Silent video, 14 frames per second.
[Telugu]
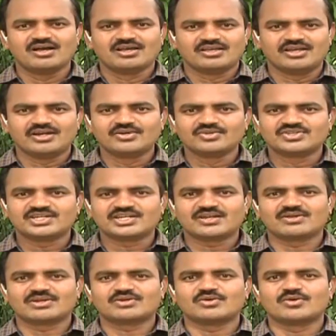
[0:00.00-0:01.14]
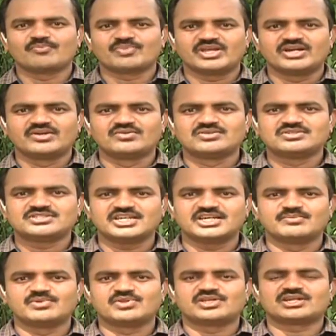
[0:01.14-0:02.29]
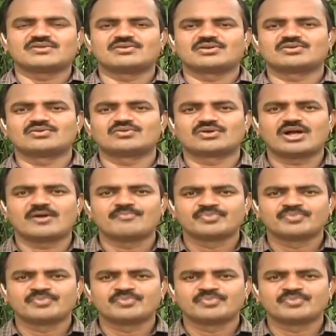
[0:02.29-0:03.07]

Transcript: ఏడు సీట్ల వరకు ఏడు నుంచి ఎనిమిది సీట్ల వరకు కూడా